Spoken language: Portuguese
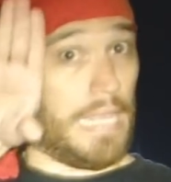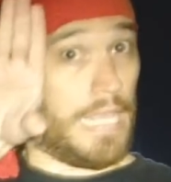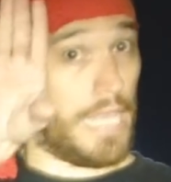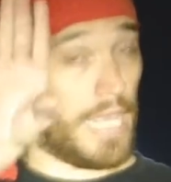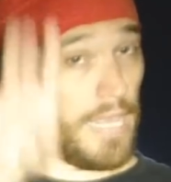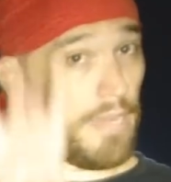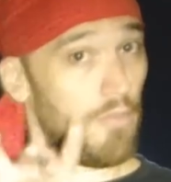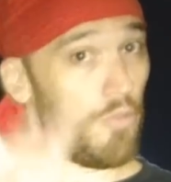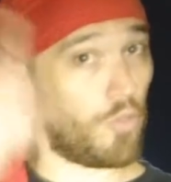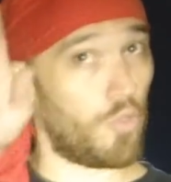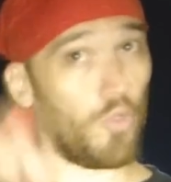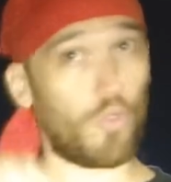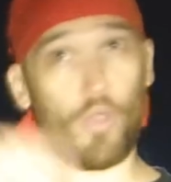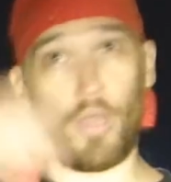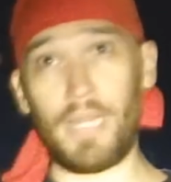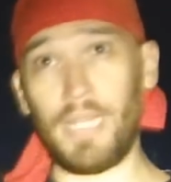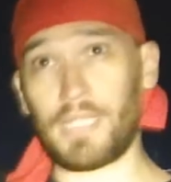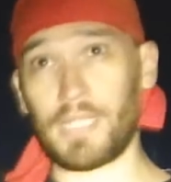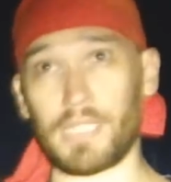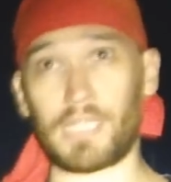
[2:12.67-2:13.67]
E no do
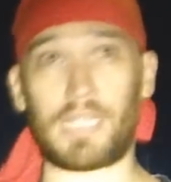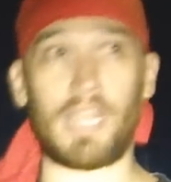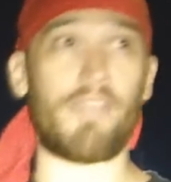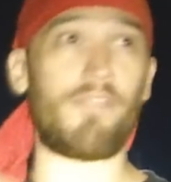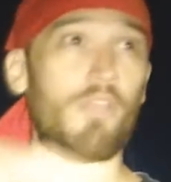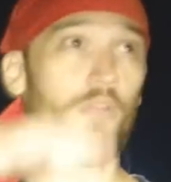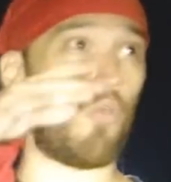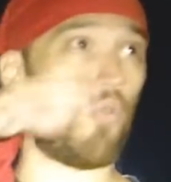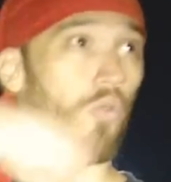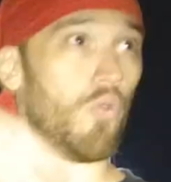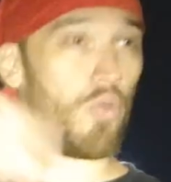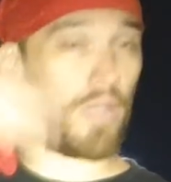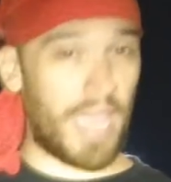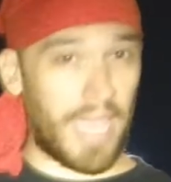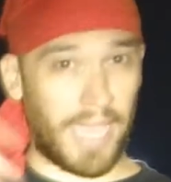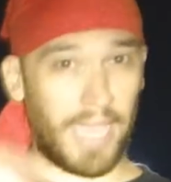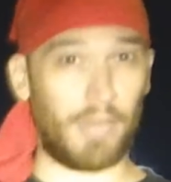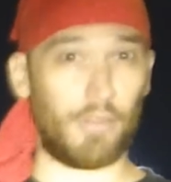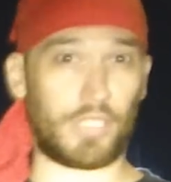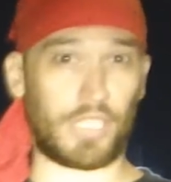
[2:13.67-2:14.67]
Corinthians teve o, o
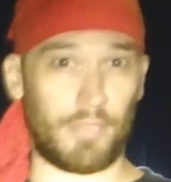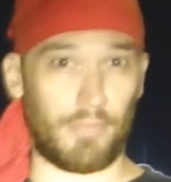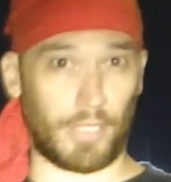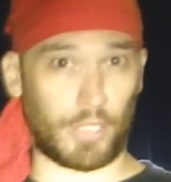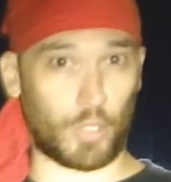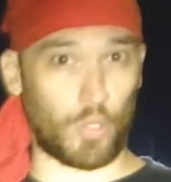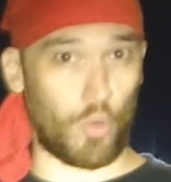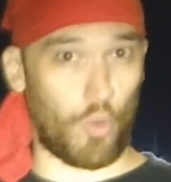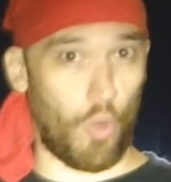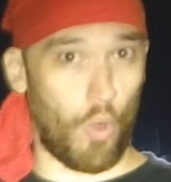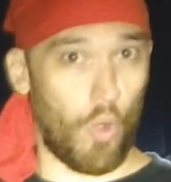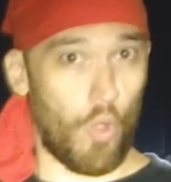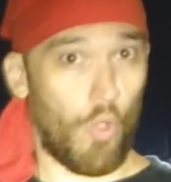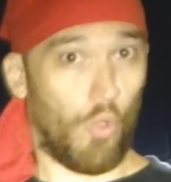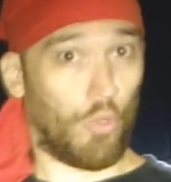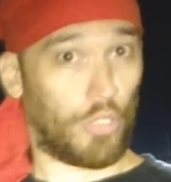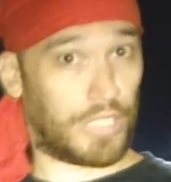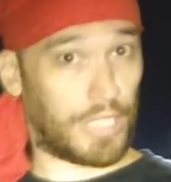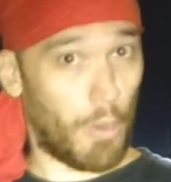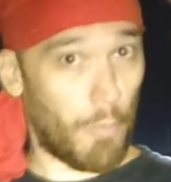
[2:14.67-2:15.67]
Guerreiro que se machucou.
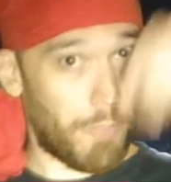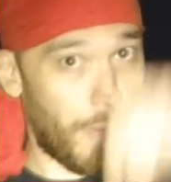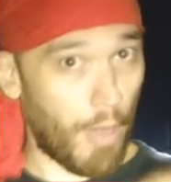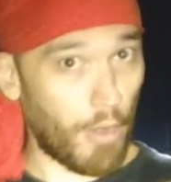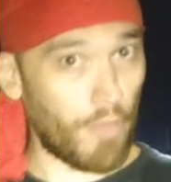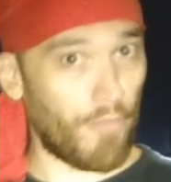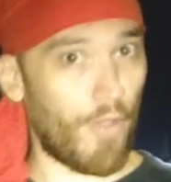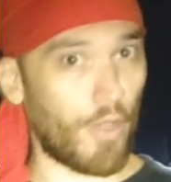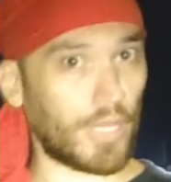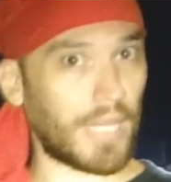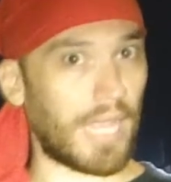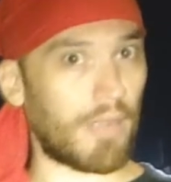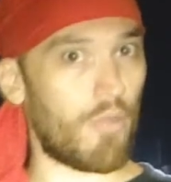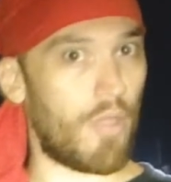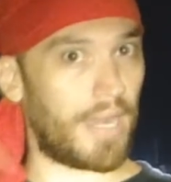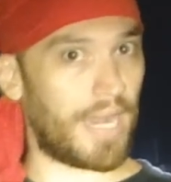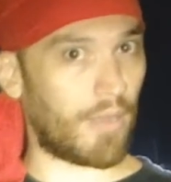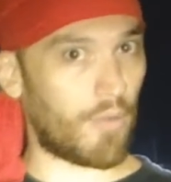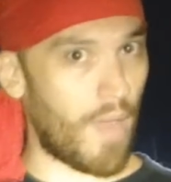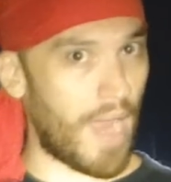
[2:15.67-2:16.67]
O São Paulo volta
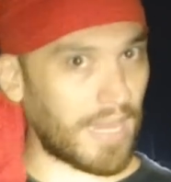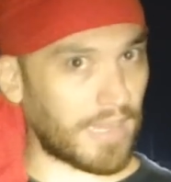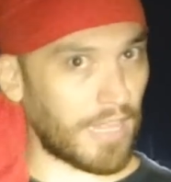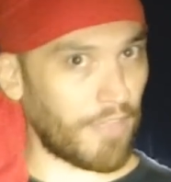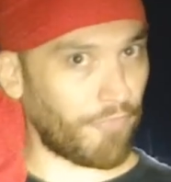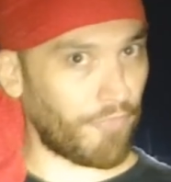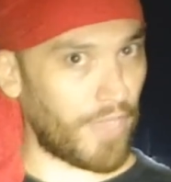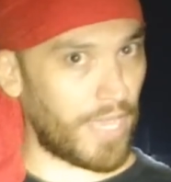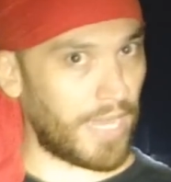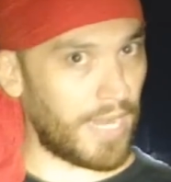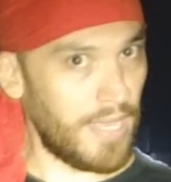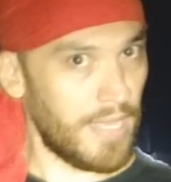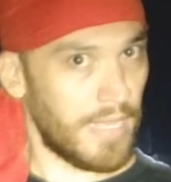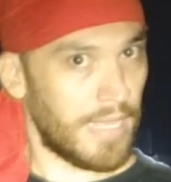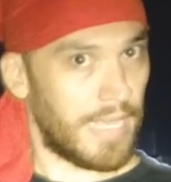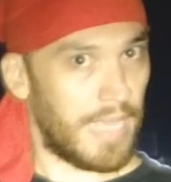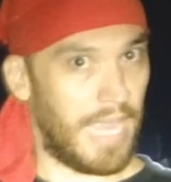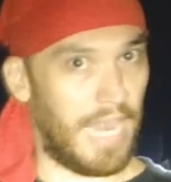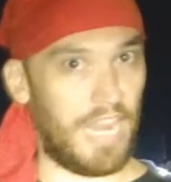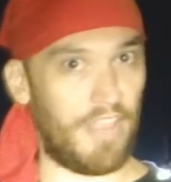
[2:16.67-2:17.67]
agora, quarta-feira,
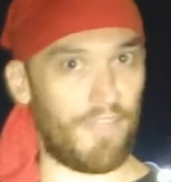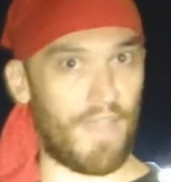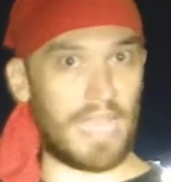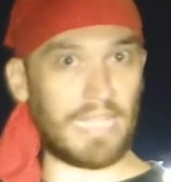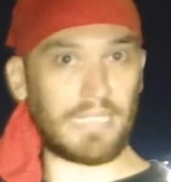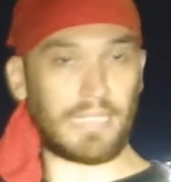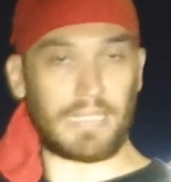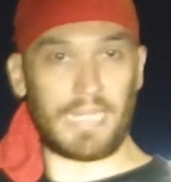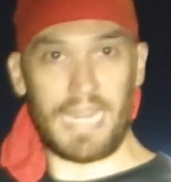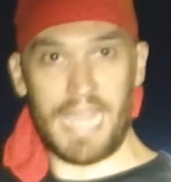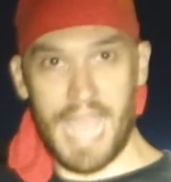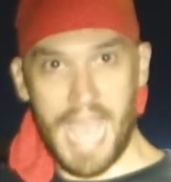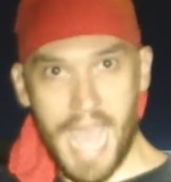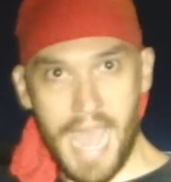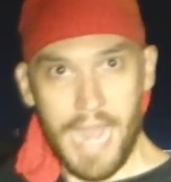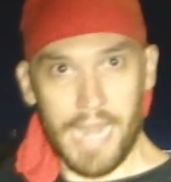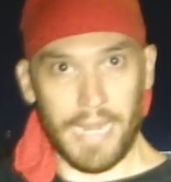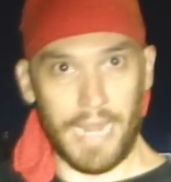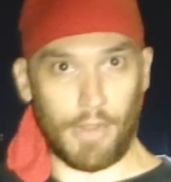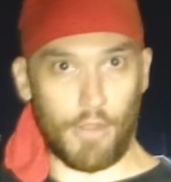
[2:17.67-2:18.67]
ele vai
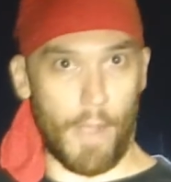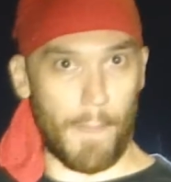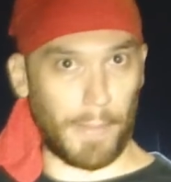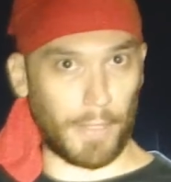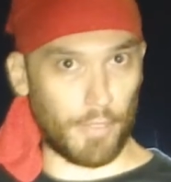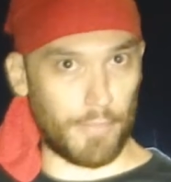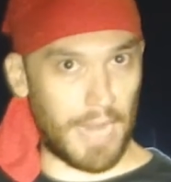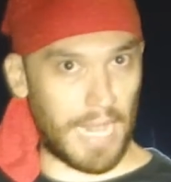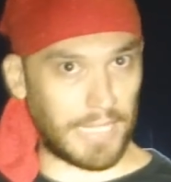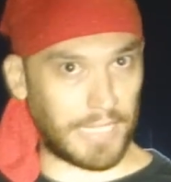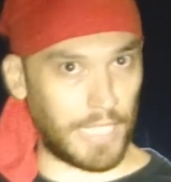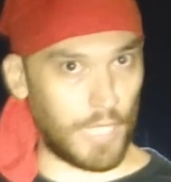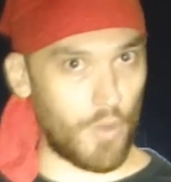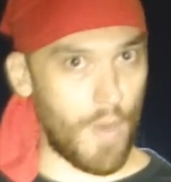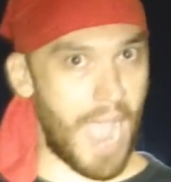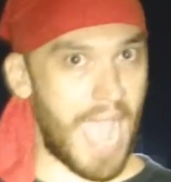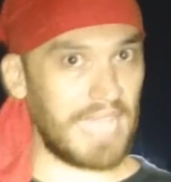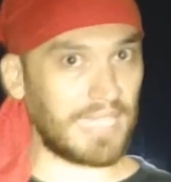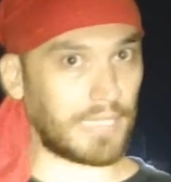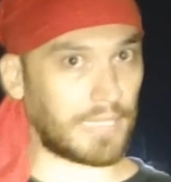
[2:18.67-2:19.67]
estrear na Copa do
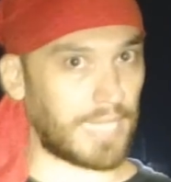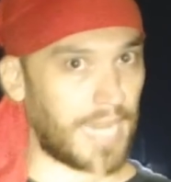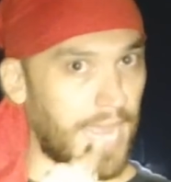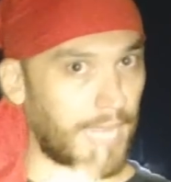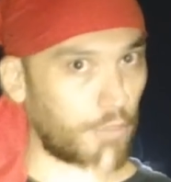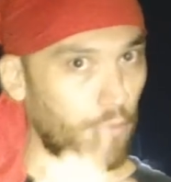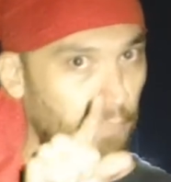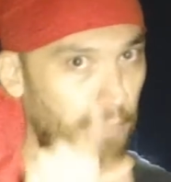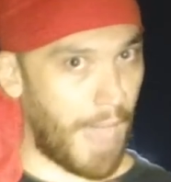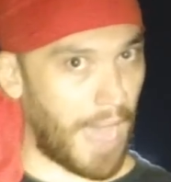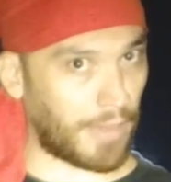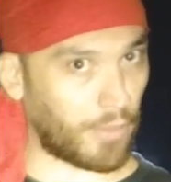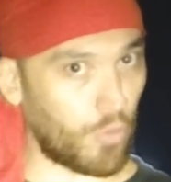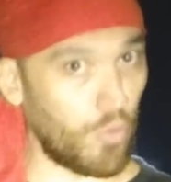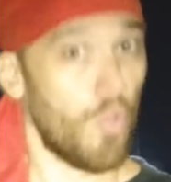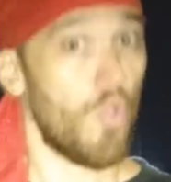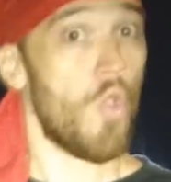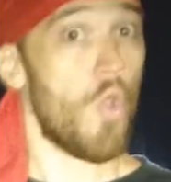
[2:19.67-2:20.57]
Brasil, é a estreia do Pato.